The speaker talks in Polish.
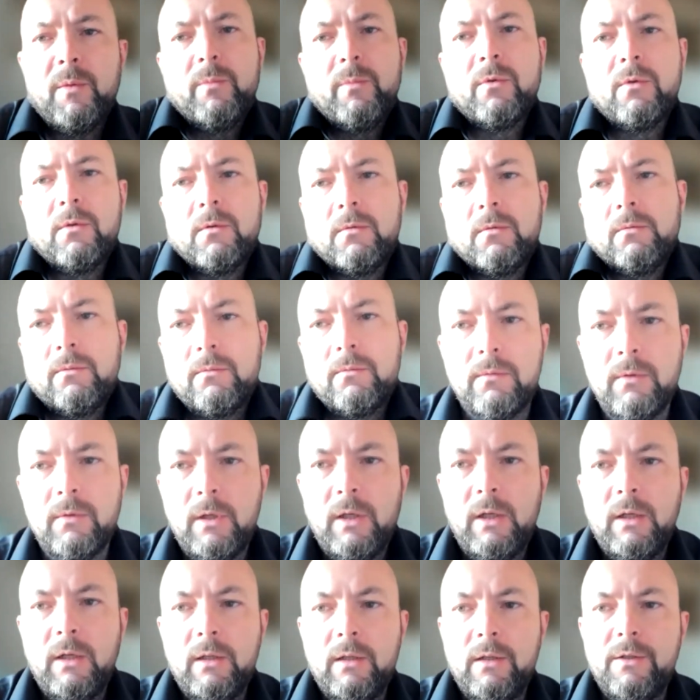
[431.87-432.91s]
bo
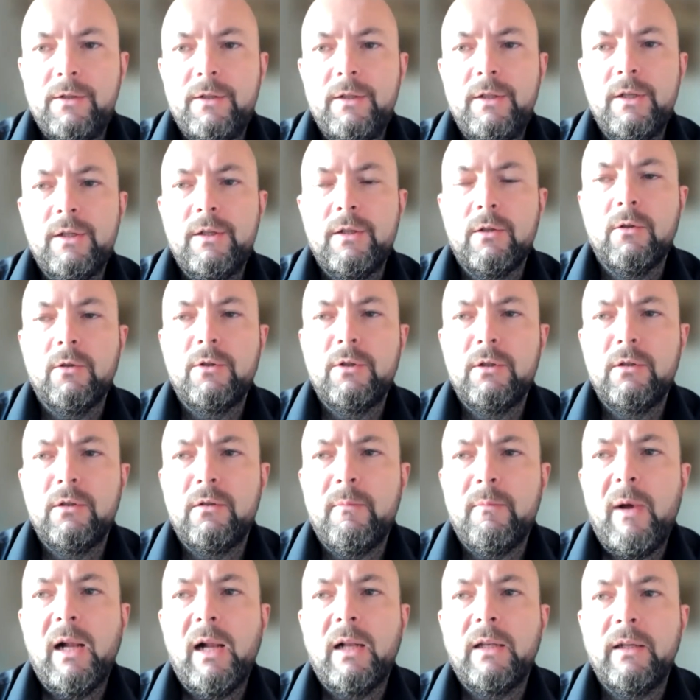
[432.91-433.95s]
życie się toczy
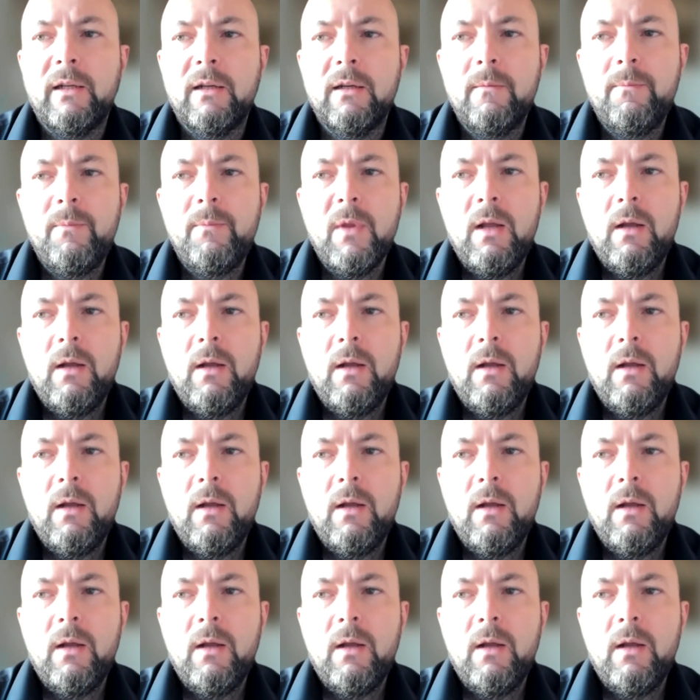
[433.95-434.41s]
normalnie.